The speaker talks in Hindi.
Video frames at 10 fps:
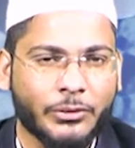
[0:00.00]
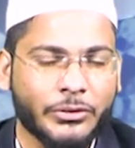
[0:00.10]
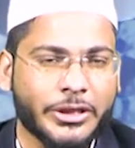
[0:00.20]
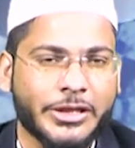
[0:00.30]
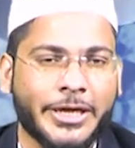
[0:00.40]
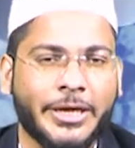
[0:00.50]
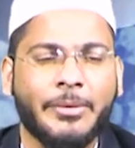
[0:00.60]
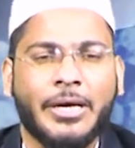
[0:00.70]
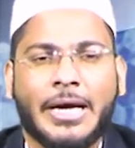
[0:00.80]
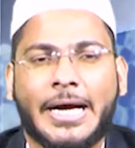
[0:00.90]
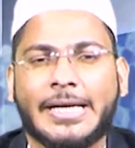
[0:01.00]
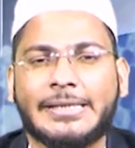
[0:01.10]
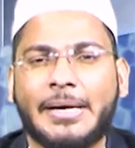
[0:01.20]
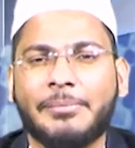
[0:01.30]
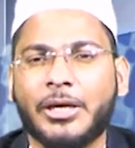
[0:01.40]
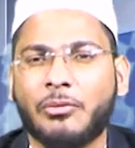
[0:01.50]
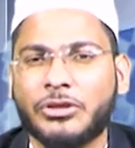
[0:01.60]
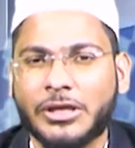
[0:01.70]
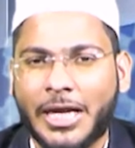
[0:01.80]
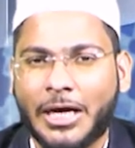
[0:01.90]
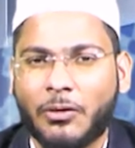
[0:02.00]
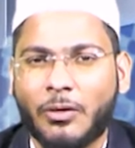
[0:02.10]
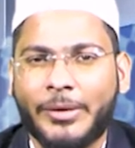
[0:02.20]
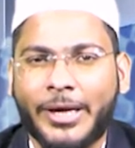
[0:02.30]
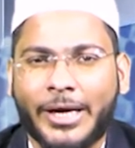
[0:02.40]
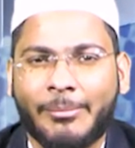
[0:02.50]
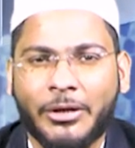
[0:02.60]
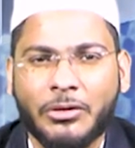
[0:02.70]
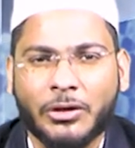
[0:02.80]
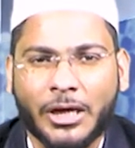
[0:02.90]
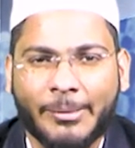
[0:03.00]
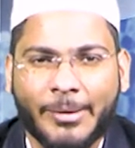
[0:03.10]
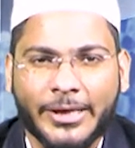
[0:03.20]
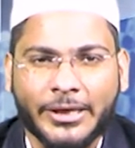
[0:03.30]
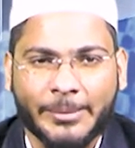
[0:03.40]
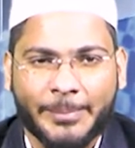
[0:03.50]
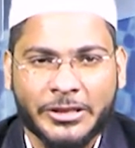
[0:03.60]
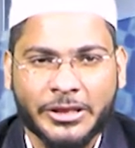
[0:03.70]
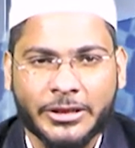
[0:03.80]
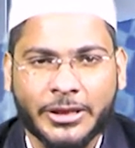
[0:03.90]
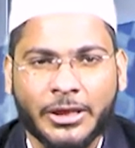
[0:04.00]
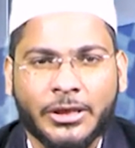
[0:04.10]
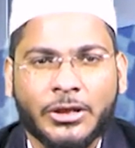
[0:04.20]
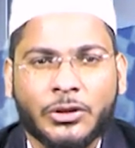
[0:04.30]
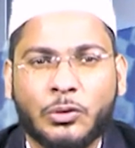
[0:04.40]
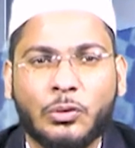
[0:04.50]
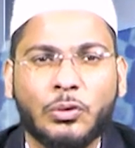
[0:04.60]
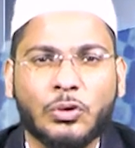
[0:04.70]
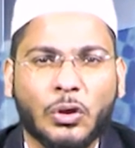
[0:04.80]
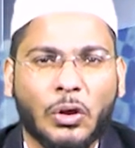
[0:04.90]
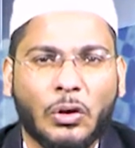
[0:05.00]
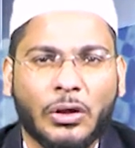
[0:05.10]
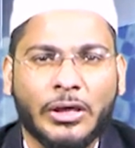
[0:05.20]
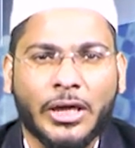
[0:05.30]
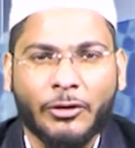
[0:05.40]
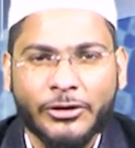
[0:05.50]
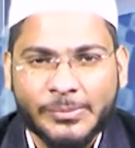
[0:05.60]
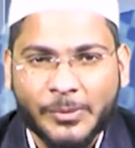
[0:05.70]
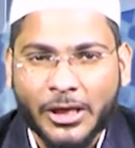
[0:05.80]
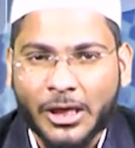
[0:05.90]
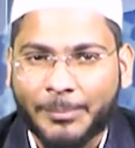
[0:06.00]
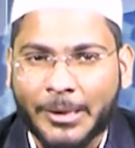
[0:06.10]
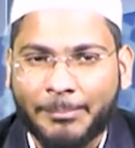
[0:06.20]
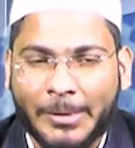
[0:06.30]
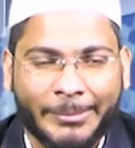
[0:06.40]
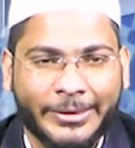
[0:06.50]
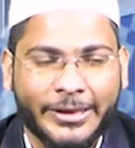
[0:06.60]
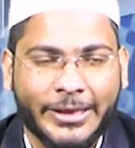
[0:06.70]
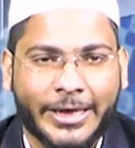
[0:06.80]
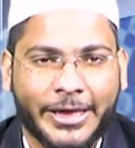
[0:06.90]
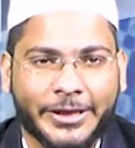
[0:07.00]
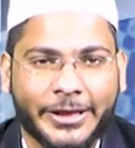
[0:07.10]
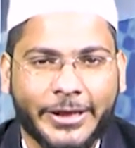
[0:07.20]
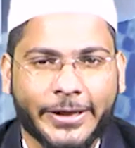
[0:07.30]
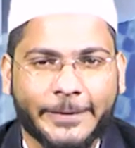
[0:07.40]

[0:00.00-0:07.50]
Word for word: दूसरी जानब आसाम के कुछ इलाकों में अमन और अमान के पेश नज़र जुलूसों और लाउड स्पीकर पर पाबंदी लगा दी गई